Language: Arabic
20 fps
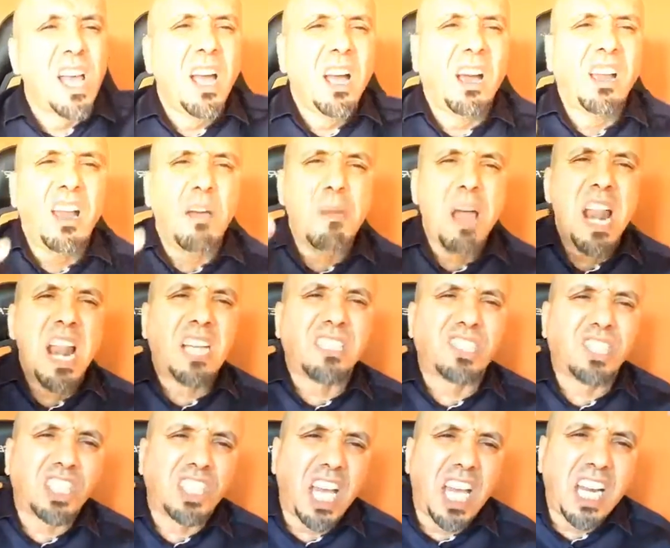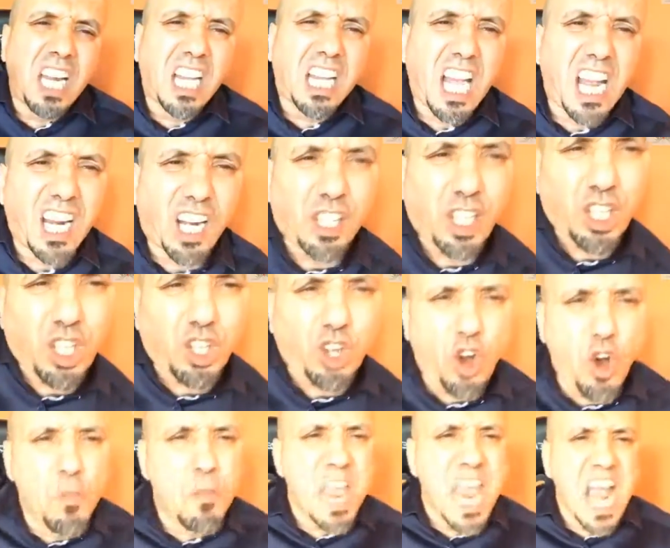على مال هذه الشركه
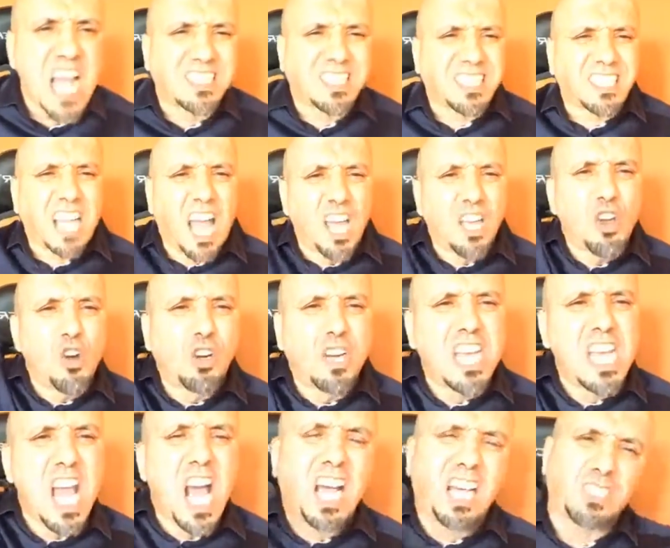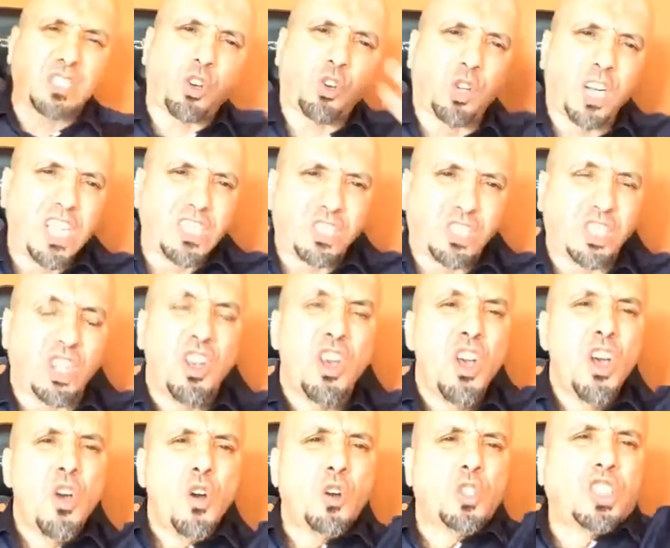الروميه الصهيونيه غتخرج
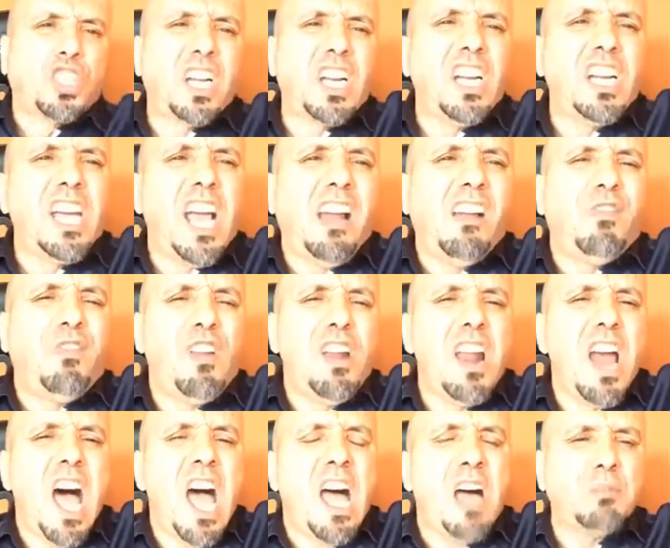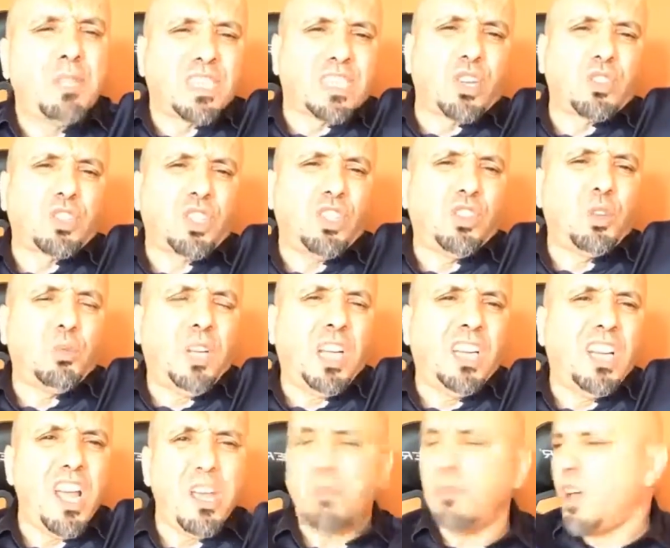وتجريني على الفلاحه ما تاخذش عندهم
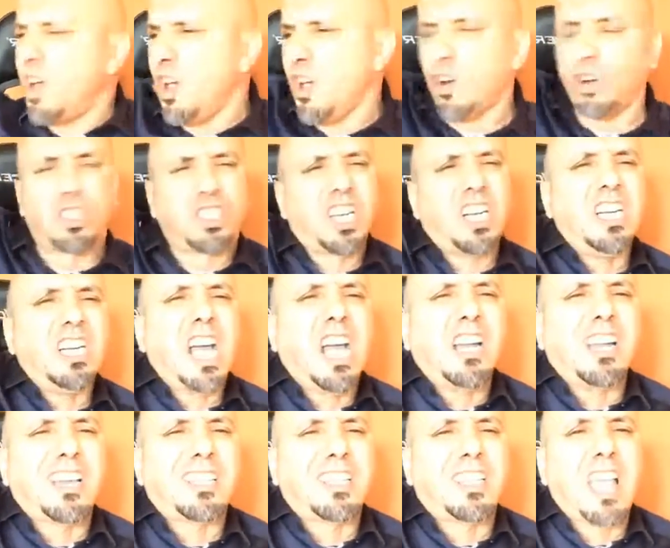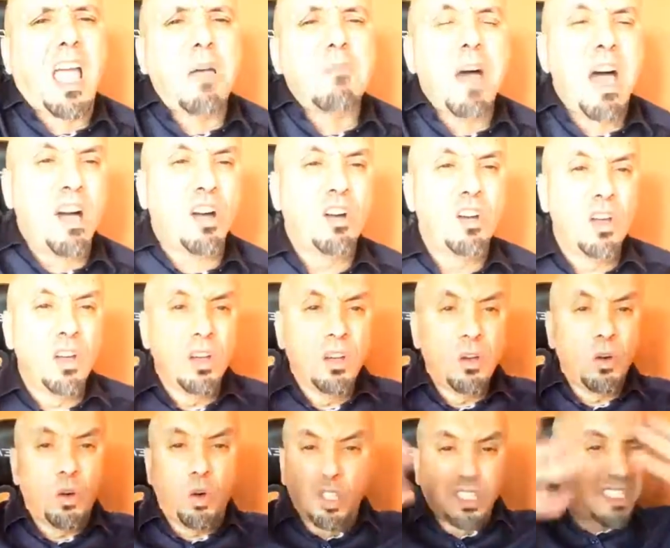الحليب وتجريني على الخدامه
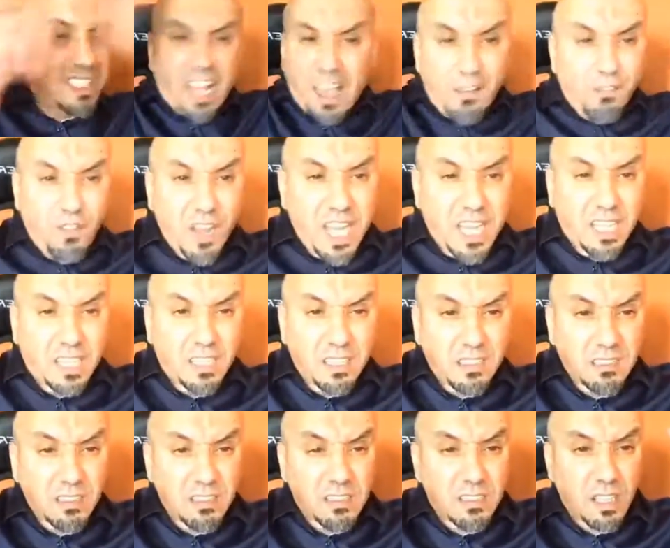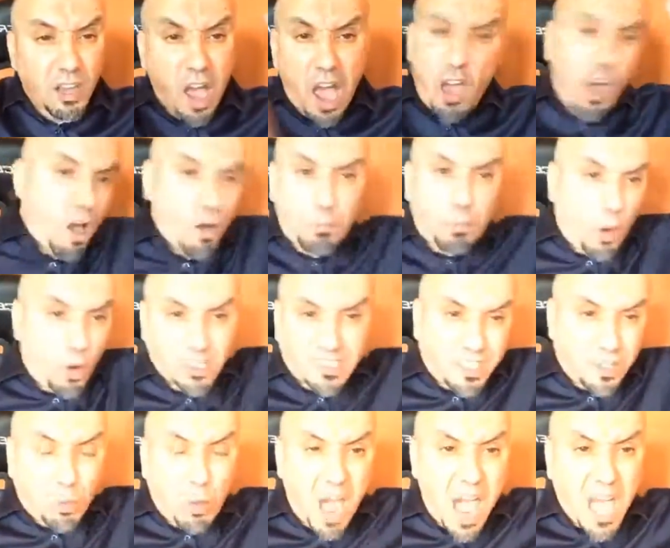وصافي
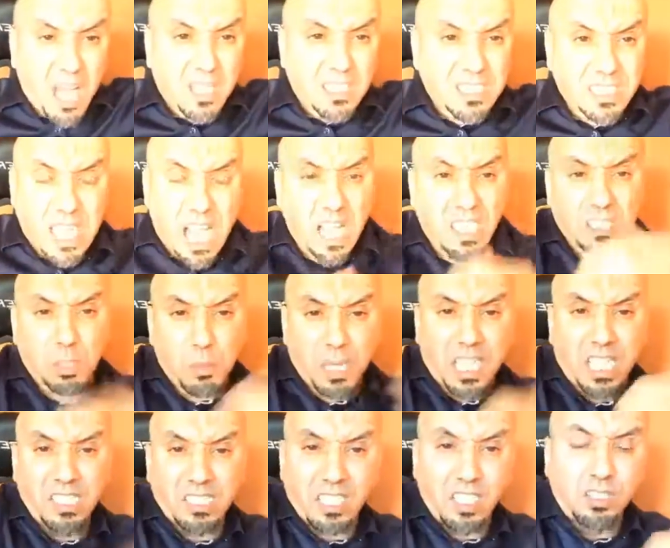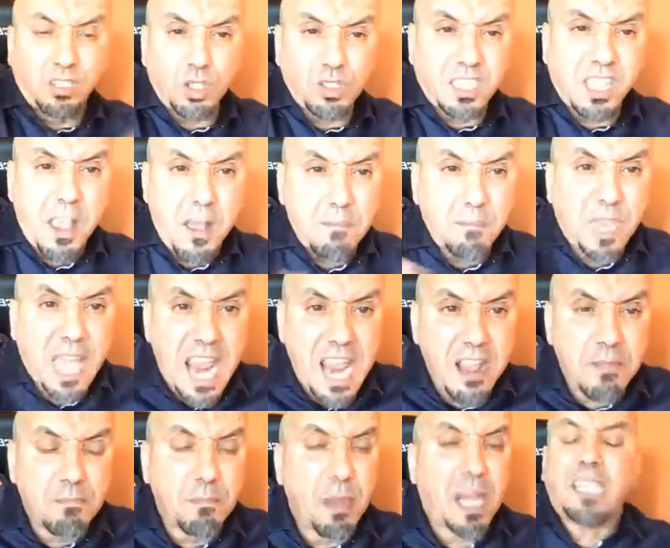بونسوار حتى حاجه ما كاينش دوزيام
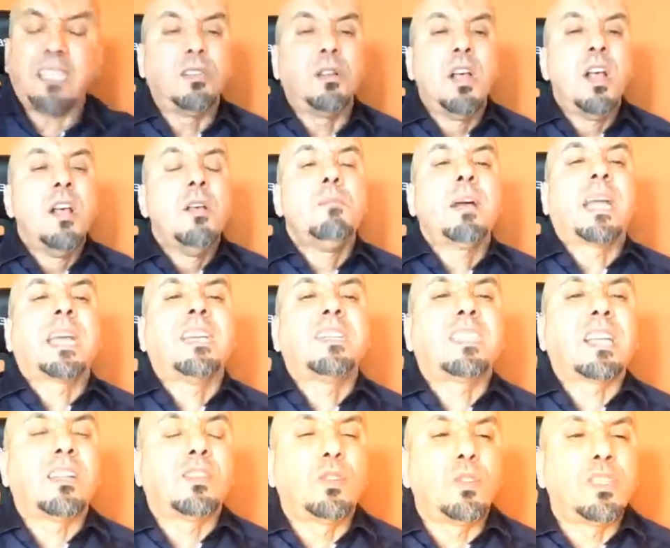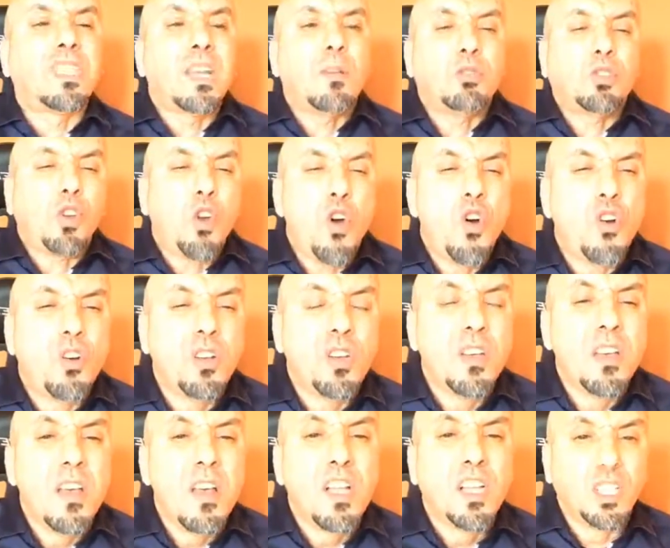جيم ما كاين ما كاينش دوزيام جو
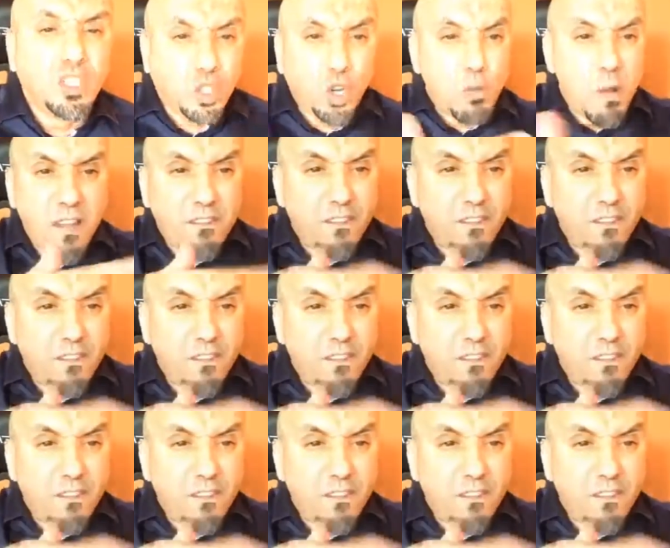انتوما